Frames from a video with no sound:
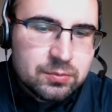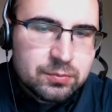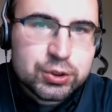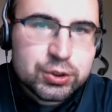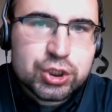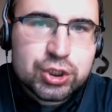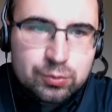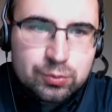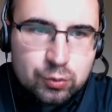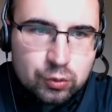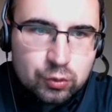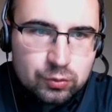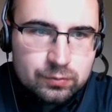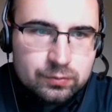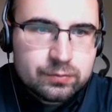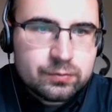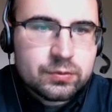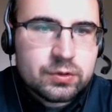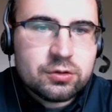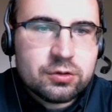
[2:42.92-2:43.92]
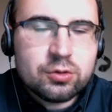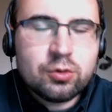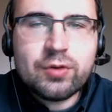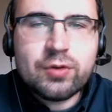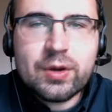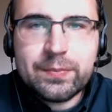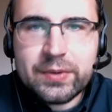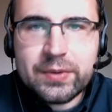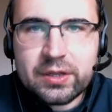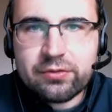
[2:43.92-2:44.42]
Почему? Ну,
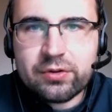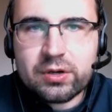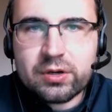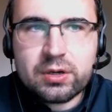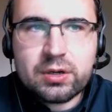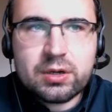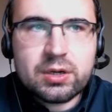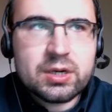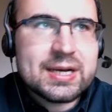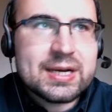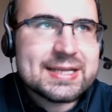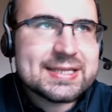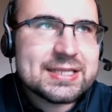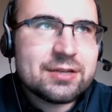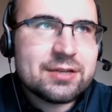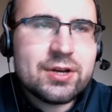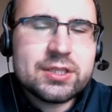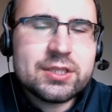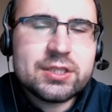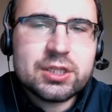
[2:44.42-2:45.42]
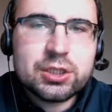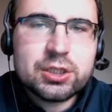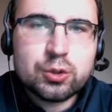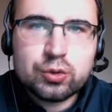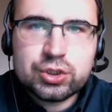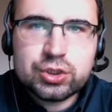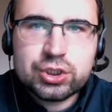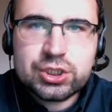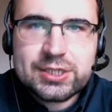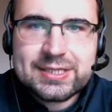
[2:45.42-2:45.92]
во-первых, а, основатель
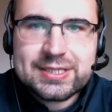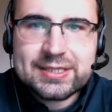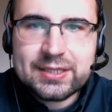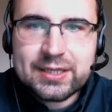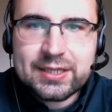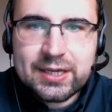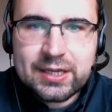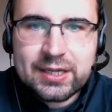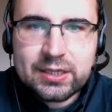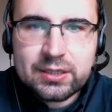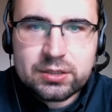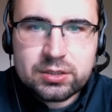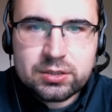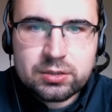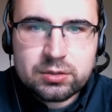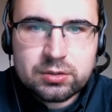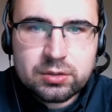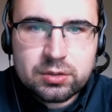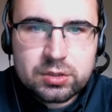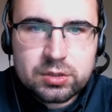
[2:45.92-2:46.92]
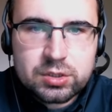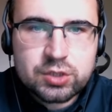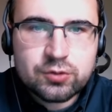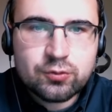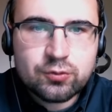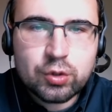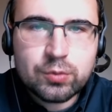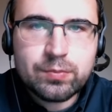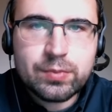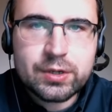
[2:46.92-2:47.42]
лучше знает
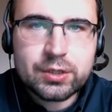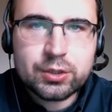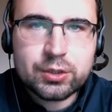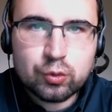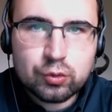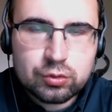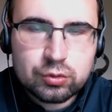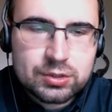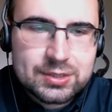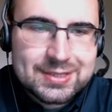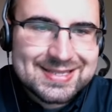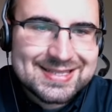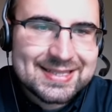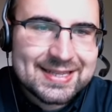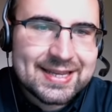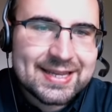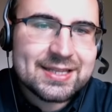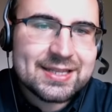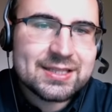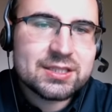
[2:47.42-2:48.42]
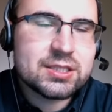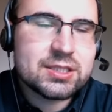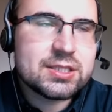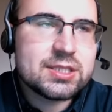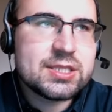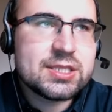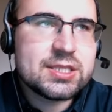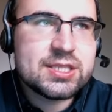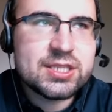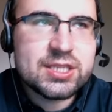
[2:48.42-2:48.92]
свой продукт, знает
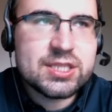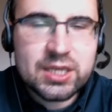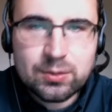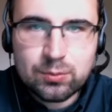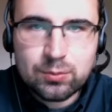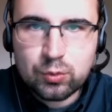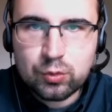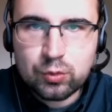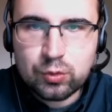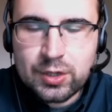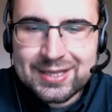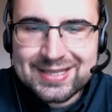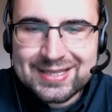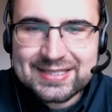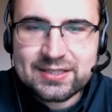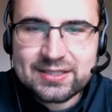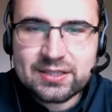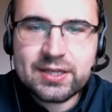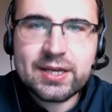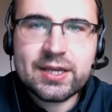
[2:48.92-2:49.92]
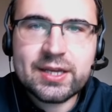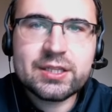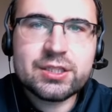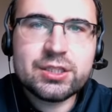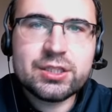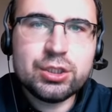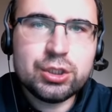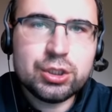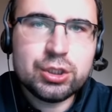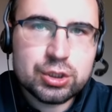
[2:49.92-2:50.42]
тему,
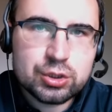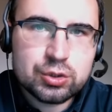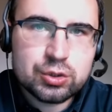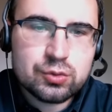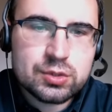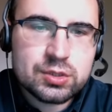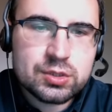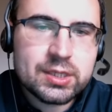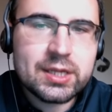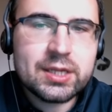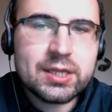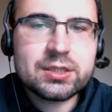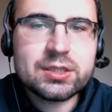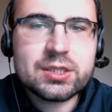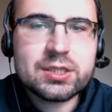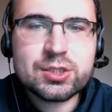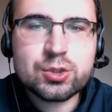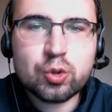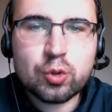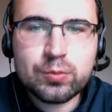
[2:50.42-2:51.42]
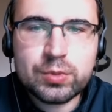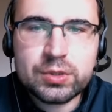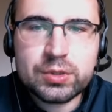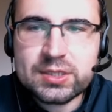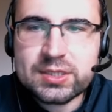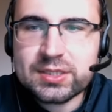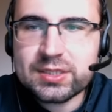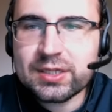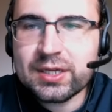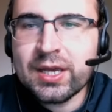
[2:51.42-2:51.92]
знает нишу, знает
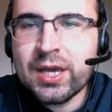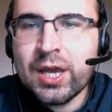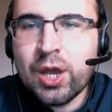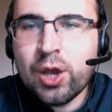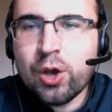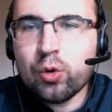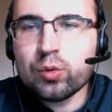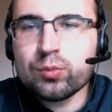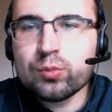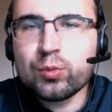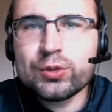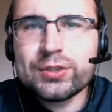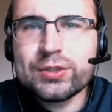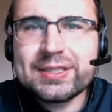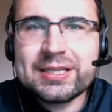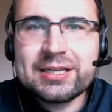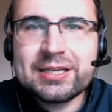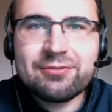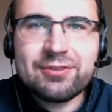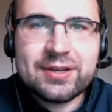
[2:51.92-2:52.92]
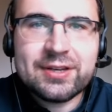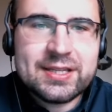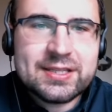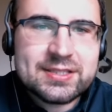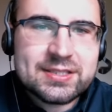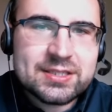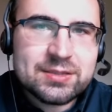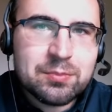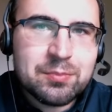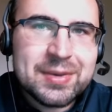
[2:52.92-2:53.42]
особенности. Он будет
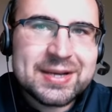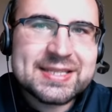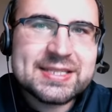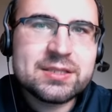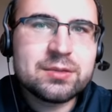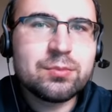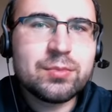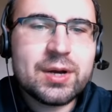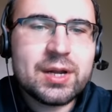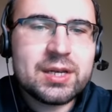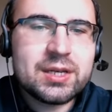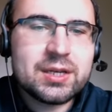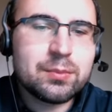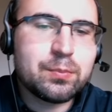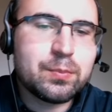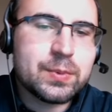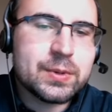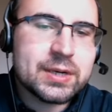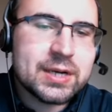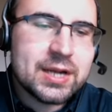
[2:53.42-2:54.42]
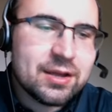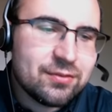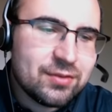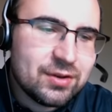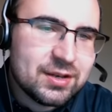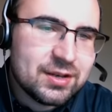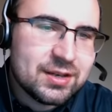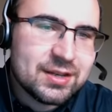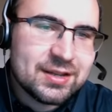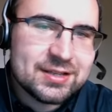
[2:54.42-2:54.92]
говорить максимально
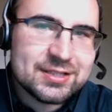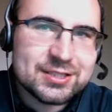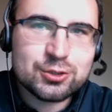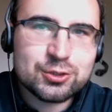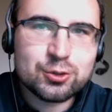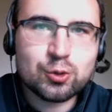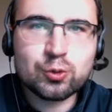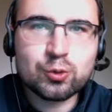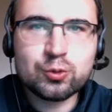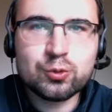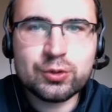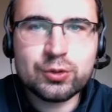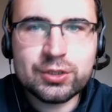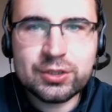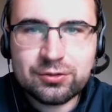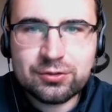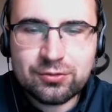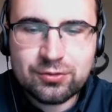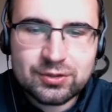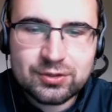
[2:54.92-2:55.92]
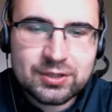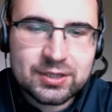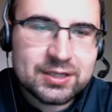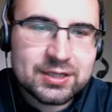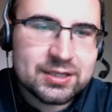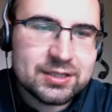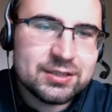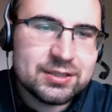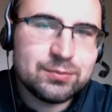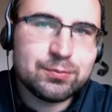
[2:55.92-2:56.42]
правильно,
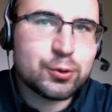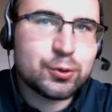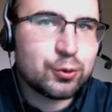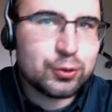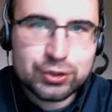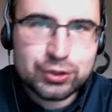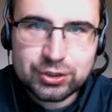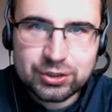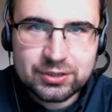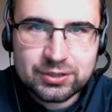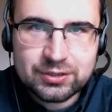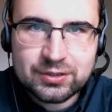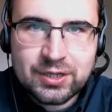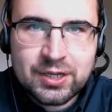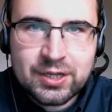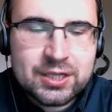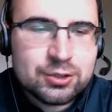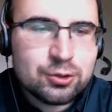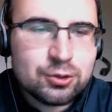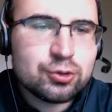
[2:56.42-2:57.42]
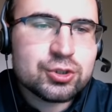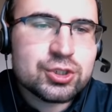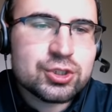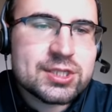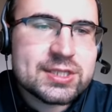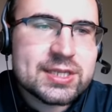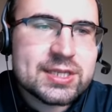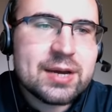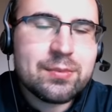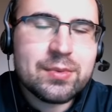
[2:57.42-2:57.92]
структурированно и прочее. Ну, то
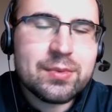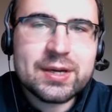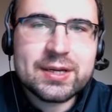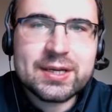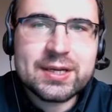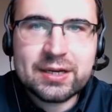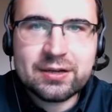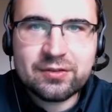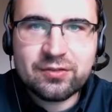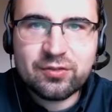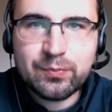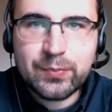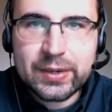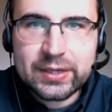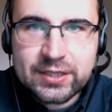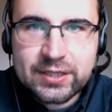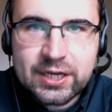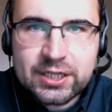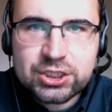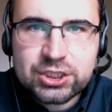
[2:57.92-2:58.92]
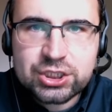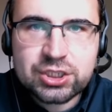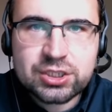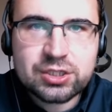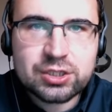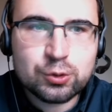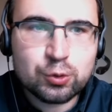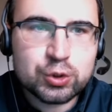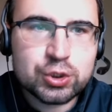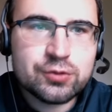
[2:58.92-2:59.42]
же самое, как в
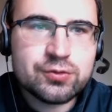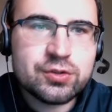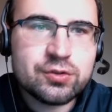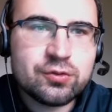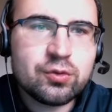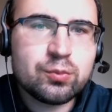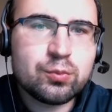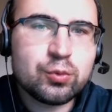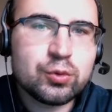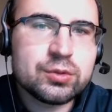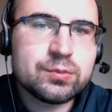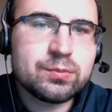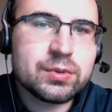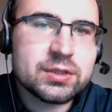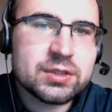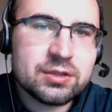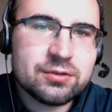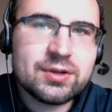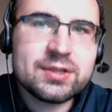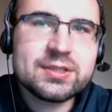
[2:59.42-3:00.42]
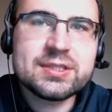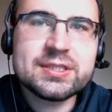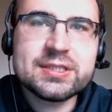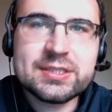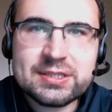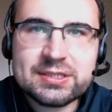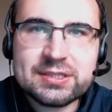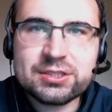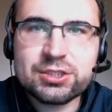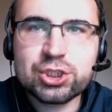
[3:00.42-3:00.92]
продажах, лучше всего будет продавать,
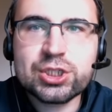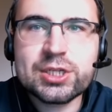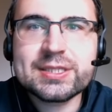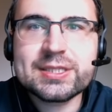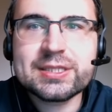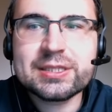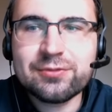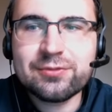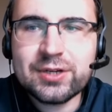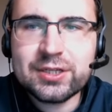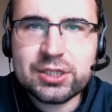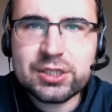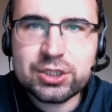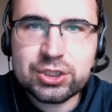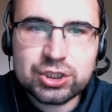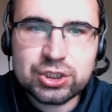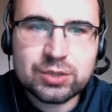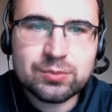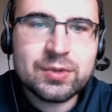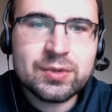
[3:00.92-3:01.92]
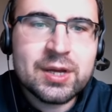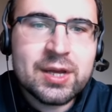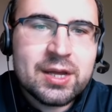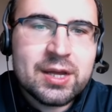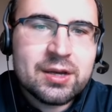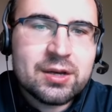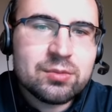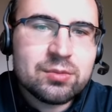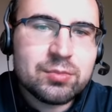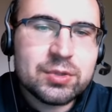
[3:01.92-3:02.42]
естественно же, основатель, чем
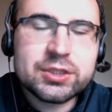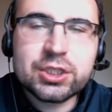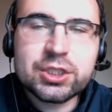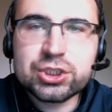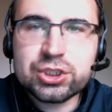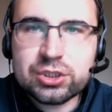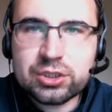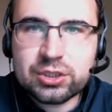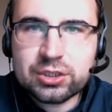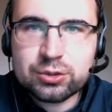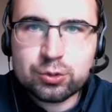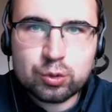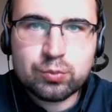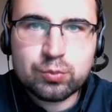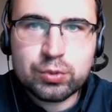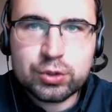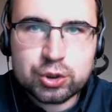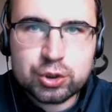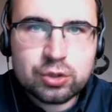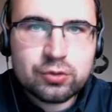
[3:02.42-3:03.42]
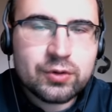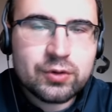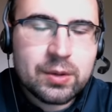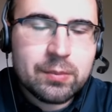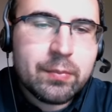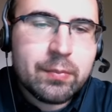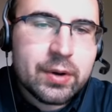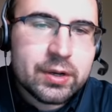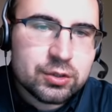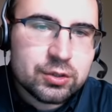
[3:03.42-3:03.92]
менеджер, который пришел в
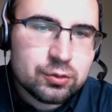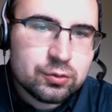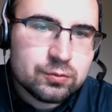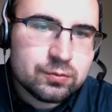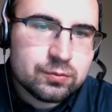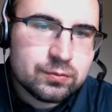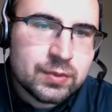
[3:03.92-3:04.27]
компанию.